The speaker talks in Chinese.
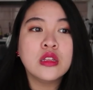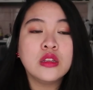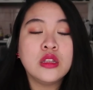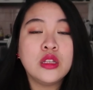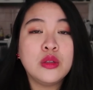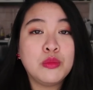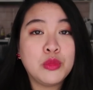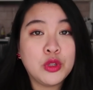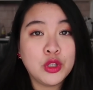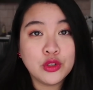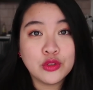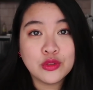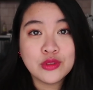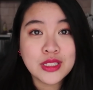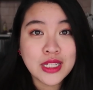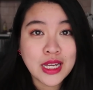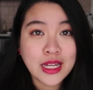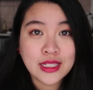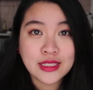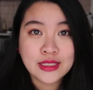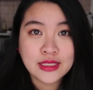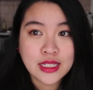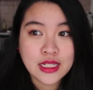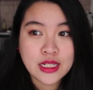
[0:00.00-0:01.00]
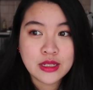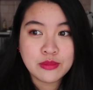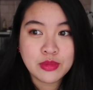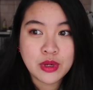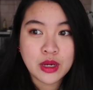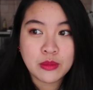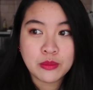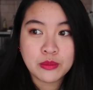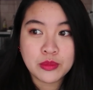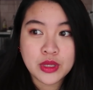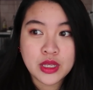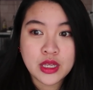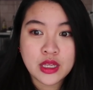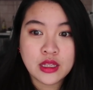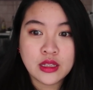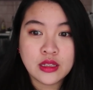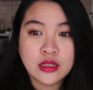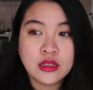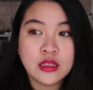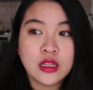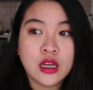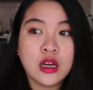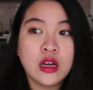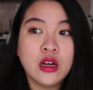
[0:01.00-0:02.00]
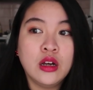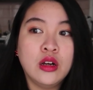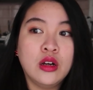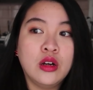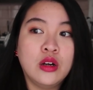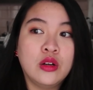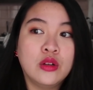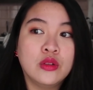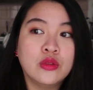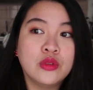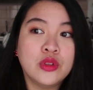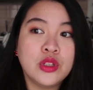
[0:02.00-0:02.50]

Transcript: 你没有家人在你旁边，然后